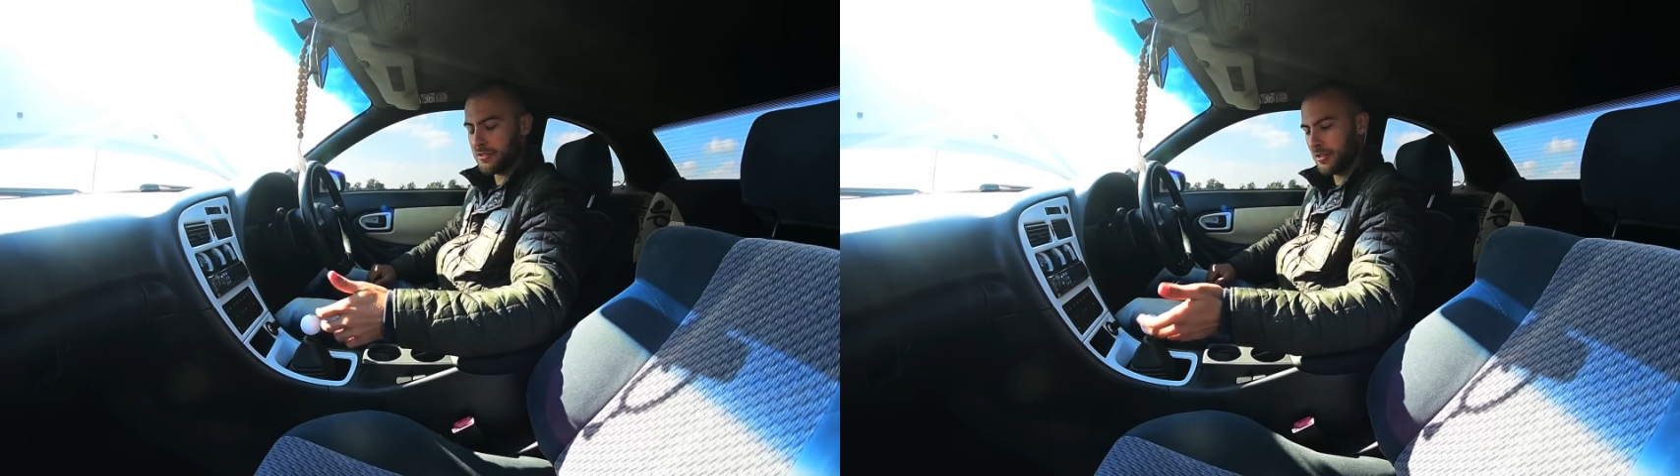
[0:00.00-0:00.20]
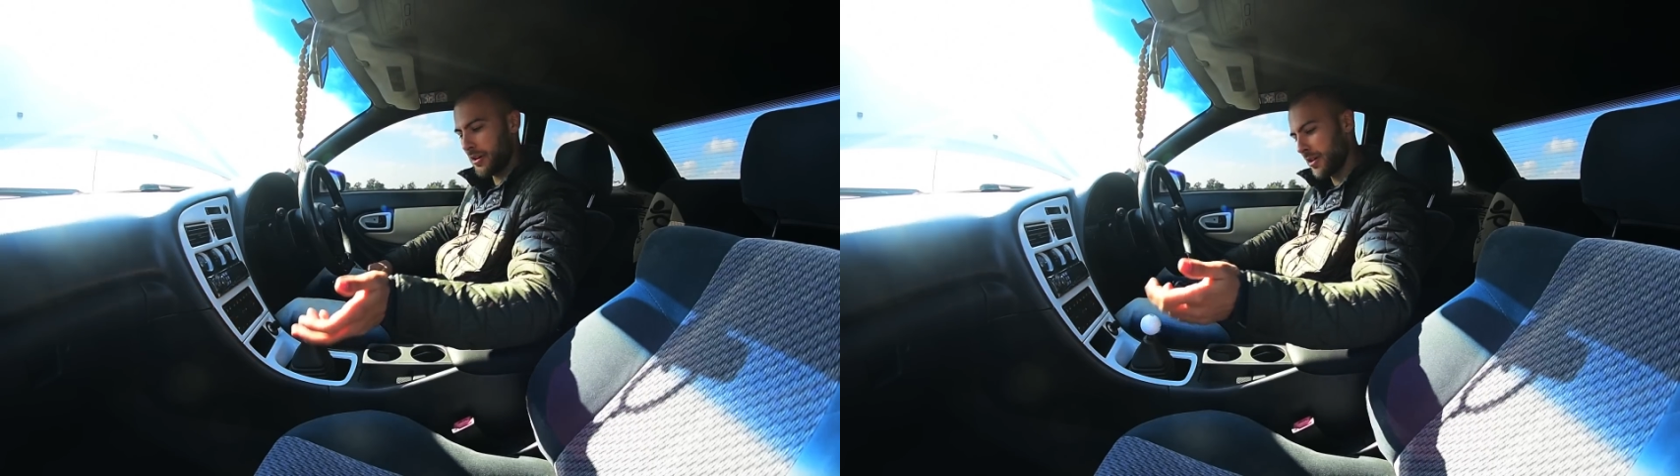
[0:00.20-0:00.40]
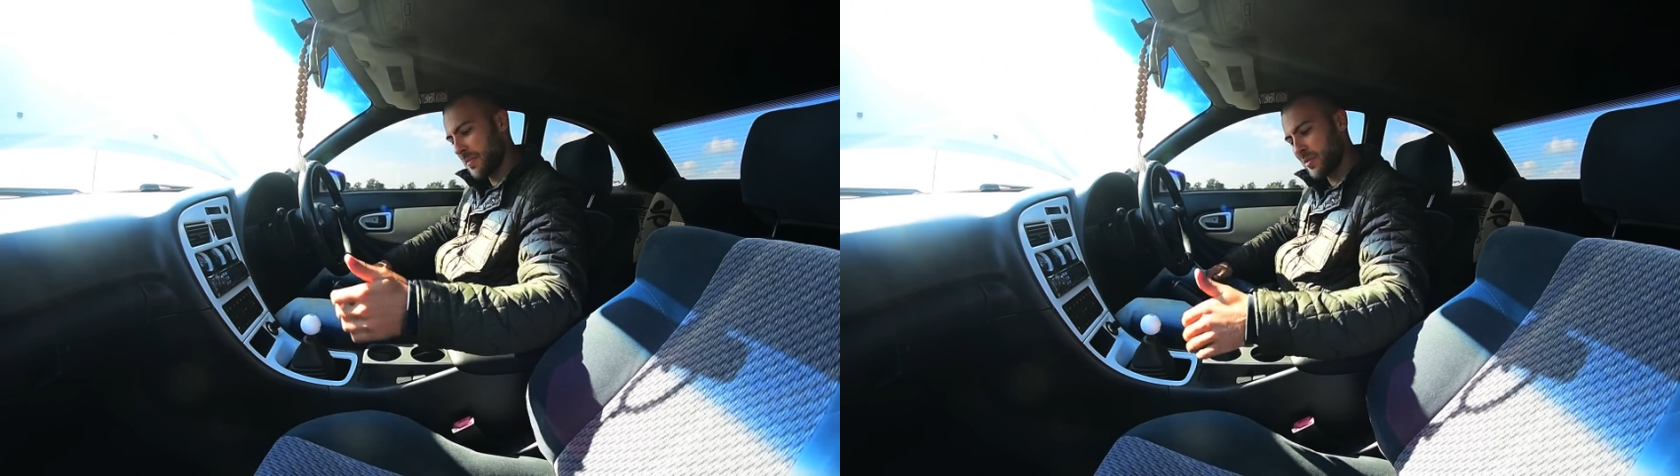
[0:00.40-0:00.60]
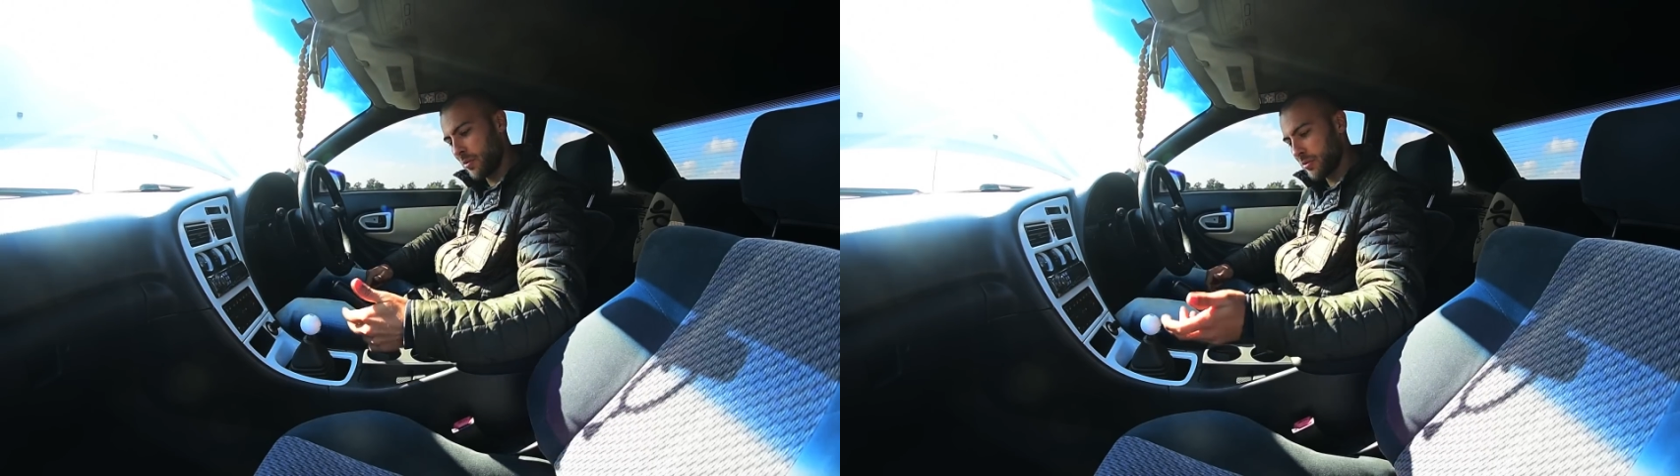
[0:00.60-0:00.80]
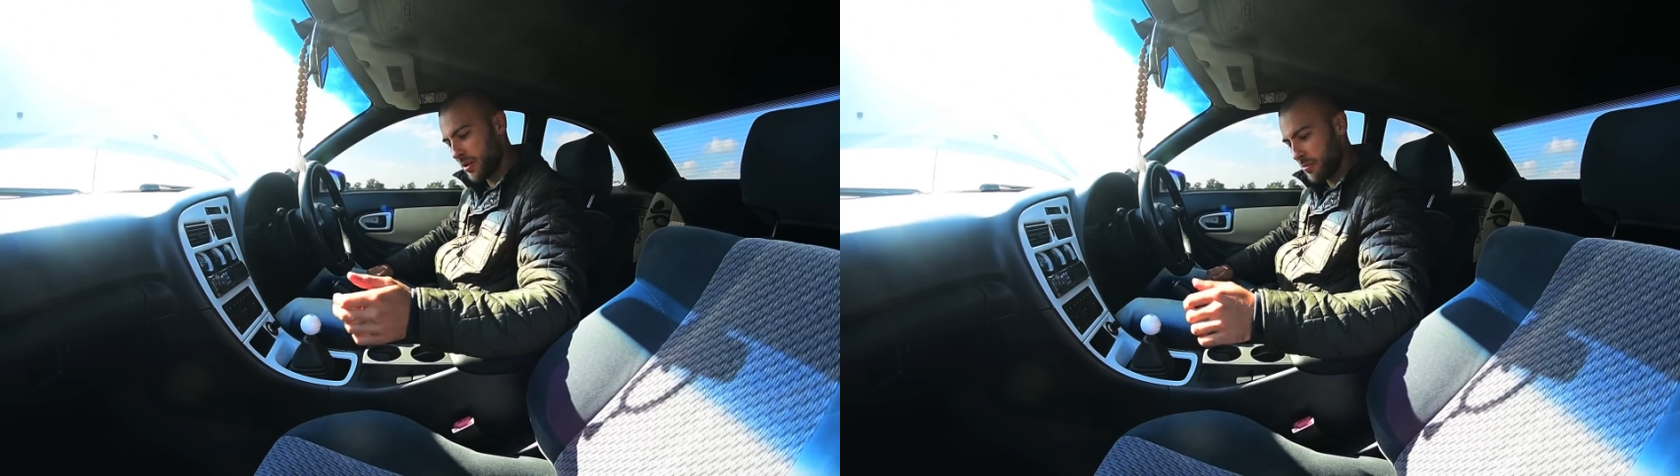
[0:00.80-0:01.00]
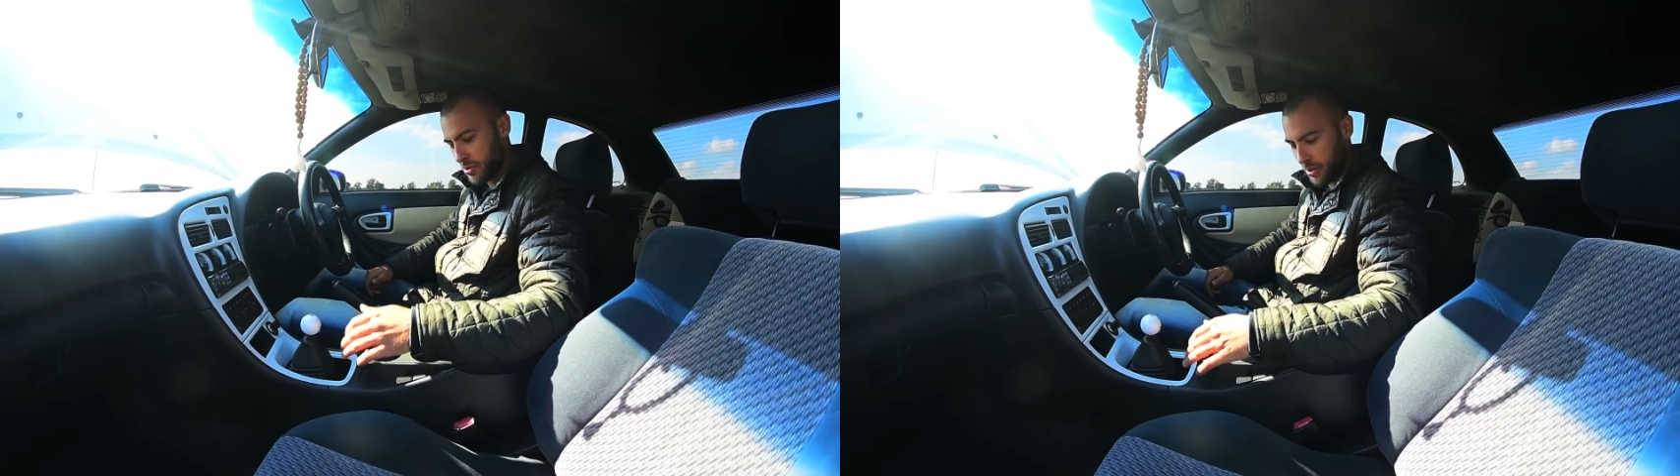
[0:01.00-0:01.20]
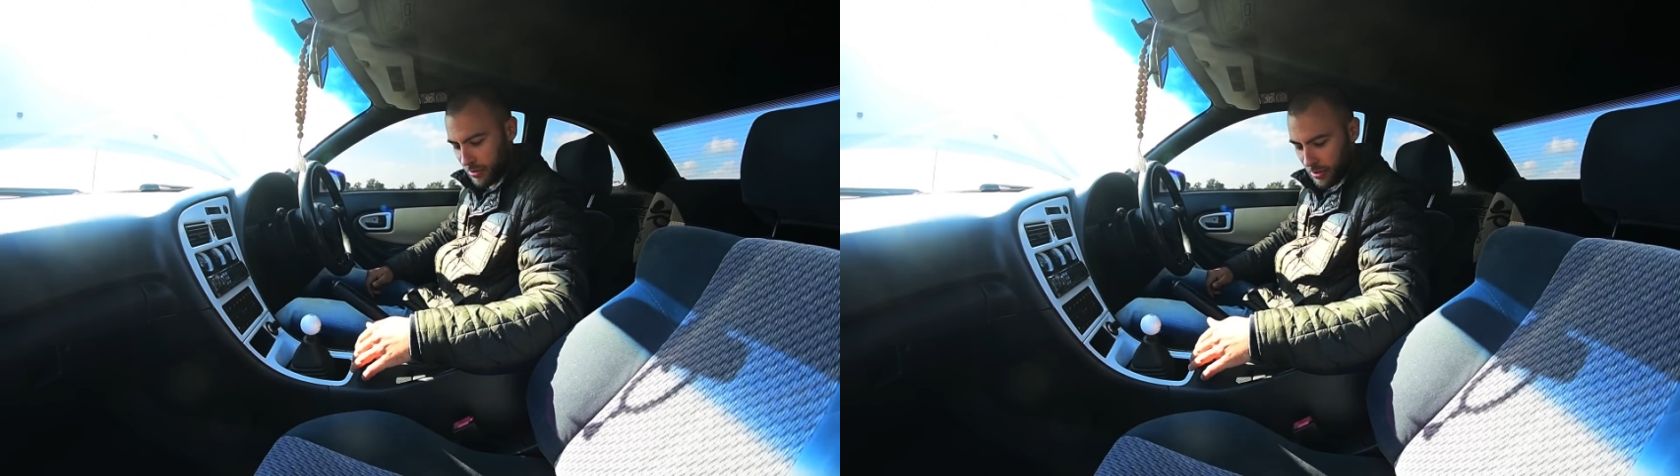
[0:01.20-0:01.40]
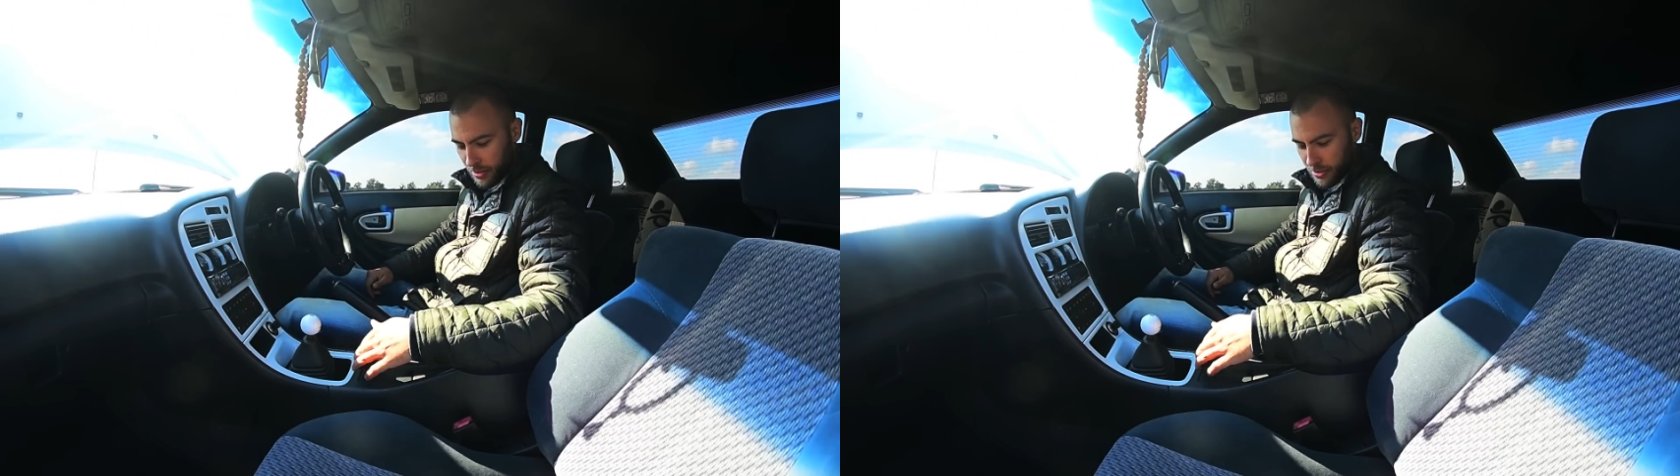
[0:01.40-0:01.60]
Стаканы абсолютно не мешают,
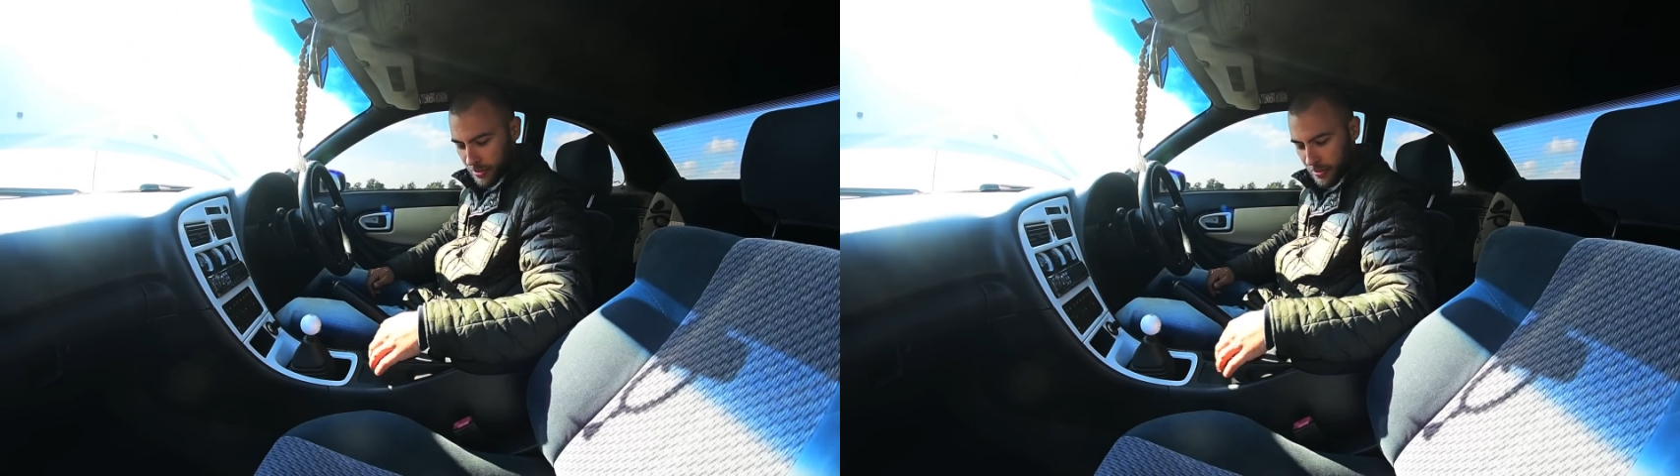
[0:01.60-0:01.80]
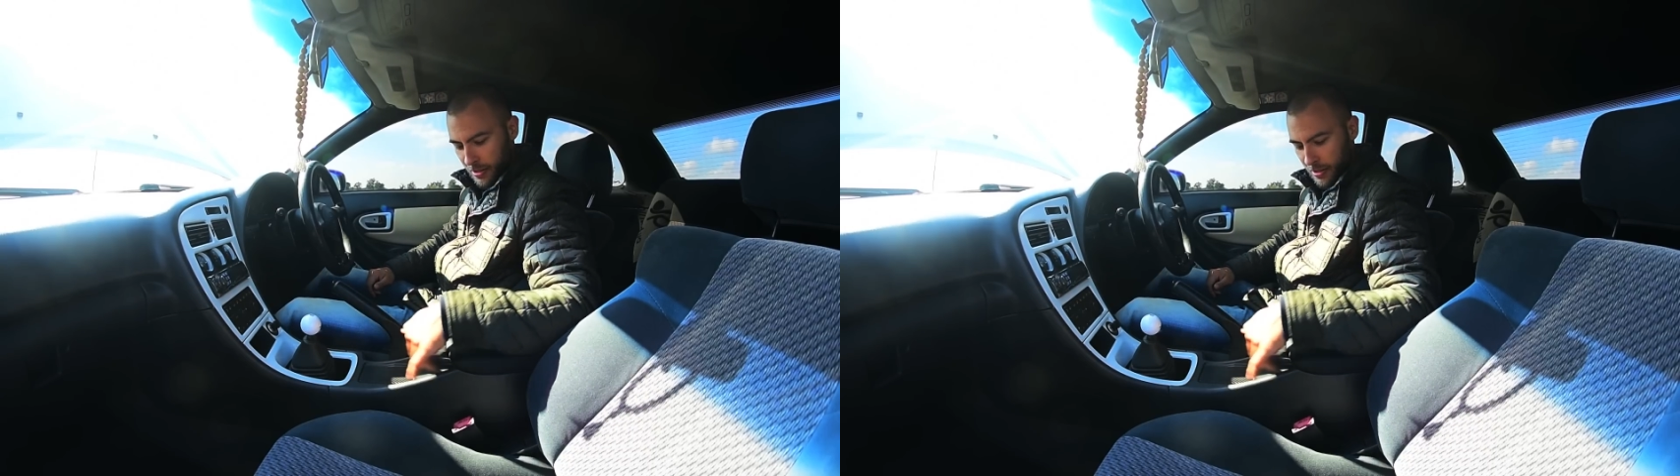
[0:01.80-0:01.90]
конечно.